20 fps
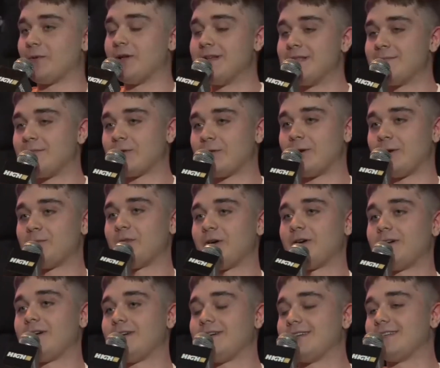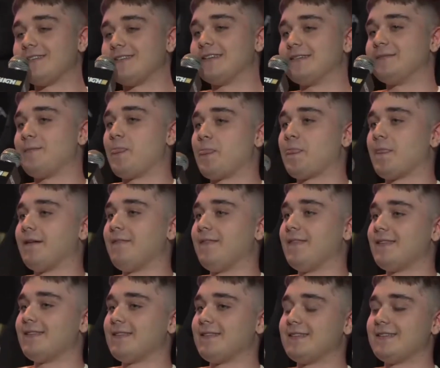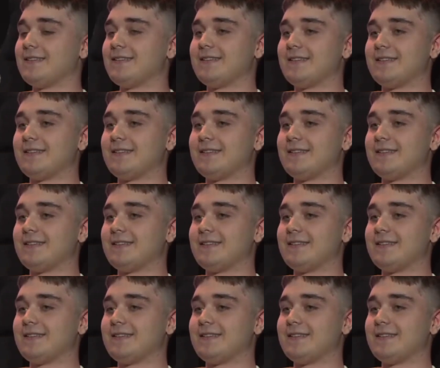robiłem podobno... poza, to jest jakby co innego. To ty streamujesz po